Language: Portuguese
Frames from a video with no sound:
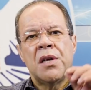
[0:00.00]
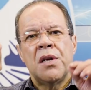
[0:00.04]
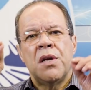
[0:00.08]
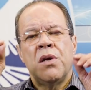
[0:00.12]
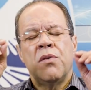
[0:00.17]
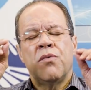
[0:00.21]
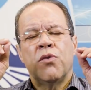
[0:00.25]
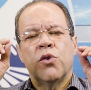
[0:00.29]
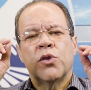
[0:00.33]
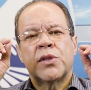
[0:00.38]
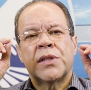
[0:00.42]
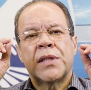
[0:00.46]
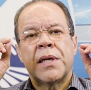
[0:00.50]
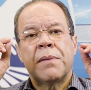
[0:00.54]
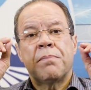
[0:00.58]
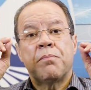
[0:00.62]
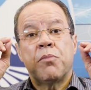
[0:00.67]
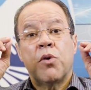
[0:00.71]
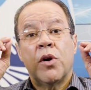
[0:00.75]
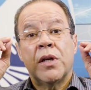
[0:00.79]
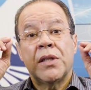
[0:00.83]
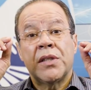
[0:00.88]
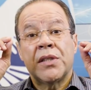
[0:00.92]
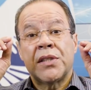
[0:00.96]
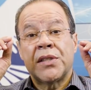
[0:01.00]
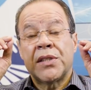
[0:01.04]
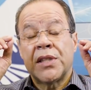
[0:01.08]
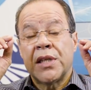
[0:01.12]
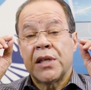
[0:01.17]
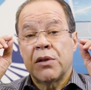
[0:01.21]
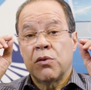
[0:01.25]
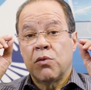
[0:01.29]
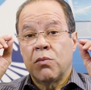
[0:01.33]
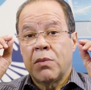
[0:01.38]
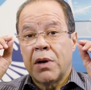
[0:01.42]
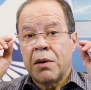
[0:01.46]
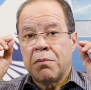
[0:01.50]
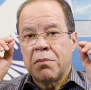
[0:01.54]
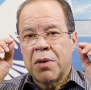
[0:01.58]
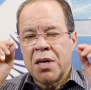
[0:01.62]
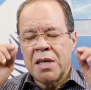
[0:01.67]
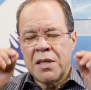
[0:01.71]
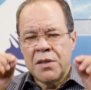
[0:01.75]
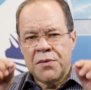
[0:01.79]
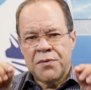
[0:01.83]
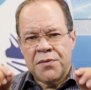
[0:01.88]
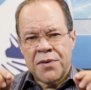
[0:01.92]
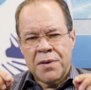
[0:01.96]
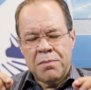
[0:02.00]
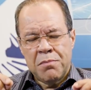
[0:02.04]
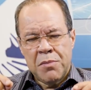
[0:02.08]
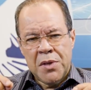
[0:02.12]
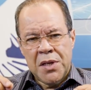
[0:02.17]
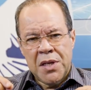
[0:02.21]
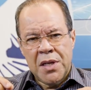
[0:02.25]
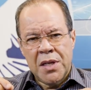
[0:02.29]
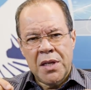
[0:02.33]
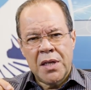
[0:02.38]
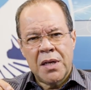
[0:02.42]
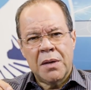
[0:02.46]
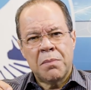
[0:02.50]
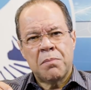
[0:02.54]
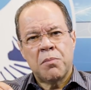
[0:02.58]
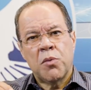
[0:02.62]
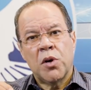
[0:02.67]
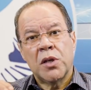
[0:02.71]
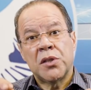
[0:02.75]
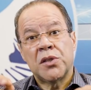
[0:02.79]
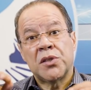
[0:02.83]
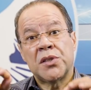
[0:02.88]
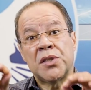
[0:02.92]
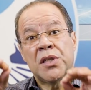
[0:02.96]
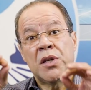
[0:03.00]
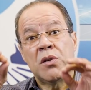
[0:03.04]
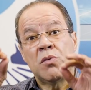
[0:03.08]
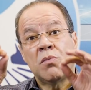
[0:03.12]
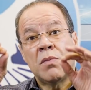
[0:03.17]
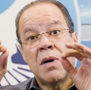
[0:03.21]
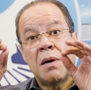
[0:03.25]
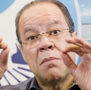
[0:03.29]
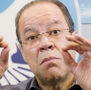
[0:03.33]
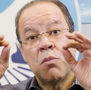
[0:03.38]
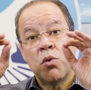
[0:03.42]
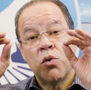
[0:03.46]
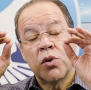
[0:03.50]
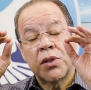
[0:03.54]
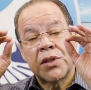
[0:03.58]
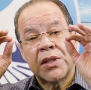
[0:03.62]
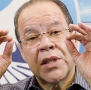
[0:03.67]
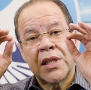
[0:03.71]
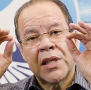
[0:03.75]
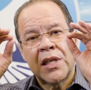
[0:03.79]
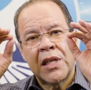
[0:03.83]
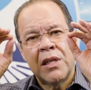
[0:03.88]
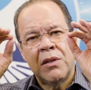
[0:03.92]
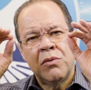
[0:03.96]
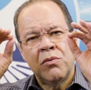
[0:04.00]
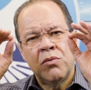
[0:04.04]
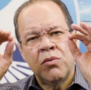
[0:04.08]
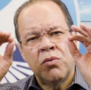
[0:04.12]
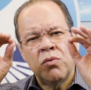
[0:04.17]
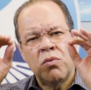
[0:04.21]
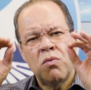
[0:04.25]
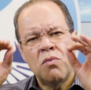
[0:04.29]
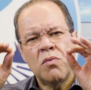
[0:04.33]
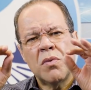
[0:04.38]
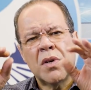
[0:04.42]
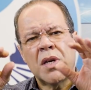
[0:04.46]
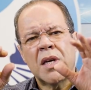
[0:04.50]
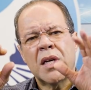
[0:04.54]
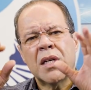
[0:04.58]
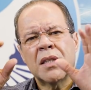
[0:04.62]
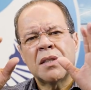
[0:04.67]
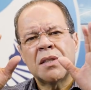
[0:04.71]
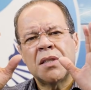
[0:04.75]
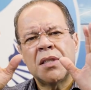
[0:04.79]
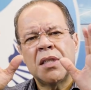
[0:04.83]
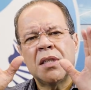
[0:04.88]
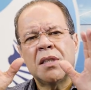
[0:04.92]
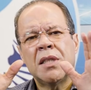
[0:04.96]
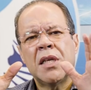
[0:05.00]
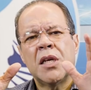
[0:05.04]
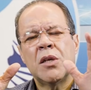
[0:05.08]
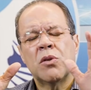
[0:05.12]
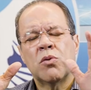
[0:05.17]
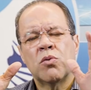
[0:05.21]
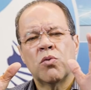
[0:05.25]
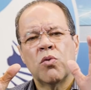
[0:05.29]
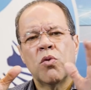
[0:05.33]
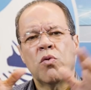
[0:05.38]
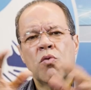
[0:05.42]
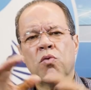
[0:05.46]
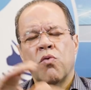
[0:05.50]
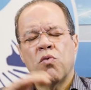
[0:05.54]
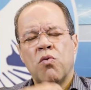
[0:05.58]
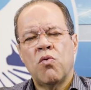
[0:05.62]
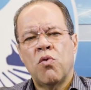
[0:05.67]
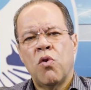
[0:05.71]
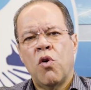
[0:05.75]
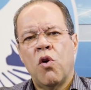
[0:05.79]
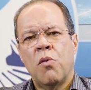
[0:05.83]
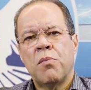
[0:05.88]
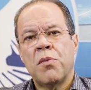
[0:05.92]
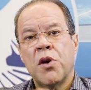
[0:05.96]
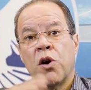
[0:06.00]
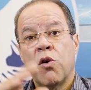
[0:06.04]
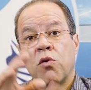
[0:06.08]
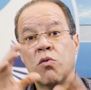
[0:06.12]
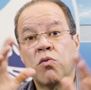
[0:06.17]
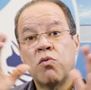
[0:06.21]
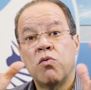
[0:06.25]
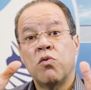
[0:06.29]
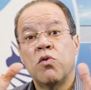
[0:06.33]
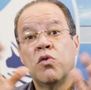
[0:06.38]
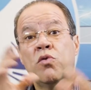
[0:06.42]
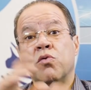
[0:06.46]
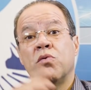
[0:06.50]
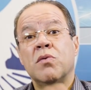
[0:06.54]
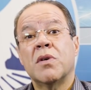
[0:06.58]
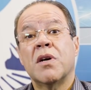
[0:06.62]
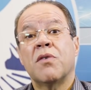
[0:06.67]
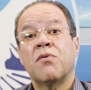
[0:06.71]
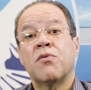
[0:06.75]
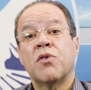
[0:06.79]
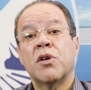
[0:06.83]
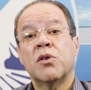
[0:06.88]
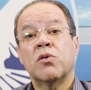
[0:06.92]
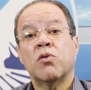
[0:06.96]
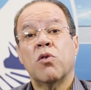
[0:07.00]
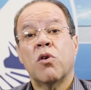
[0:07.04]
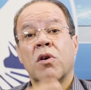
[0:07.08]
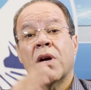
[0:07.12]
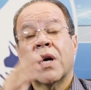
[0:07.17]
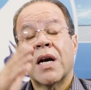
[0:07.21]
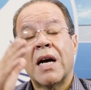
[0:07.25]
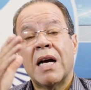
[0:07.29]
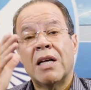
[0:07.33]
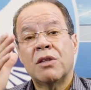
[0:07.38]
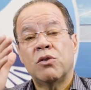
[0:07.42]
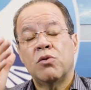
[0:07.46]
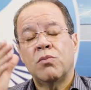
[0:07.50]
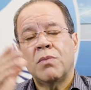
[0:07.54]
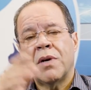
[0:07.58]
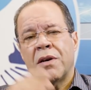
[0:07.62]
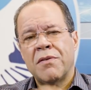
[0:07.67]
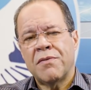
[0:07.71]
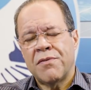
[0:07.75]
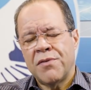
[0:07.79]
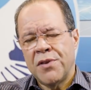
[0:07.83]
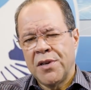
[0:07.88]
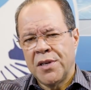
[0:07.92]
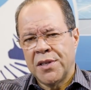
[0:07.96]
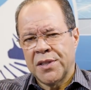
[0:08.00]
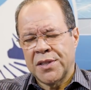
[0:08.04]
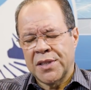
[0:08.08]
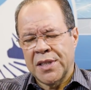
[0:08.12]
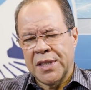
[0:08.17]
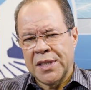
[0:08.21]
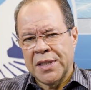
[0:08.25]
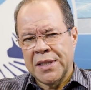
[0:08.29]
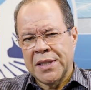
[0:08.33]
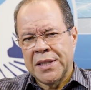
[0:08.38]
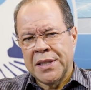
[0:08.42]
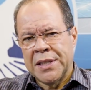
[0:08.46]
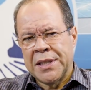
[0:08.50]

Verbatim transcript: E você pode ser uma mãe de família, pode ser uma moça que nunca se deitou com homem algum ou nunca foi tocada uma virgem.